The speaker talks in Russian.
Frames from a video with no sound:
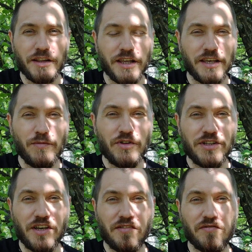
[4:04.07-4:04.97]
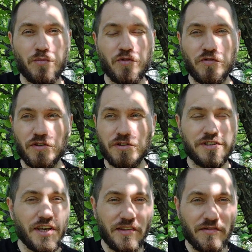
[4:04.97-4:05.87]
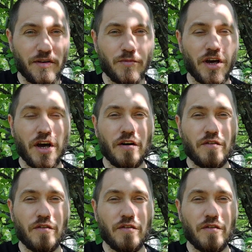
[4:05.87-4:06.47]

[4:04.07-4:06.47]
Такими действиями, действиями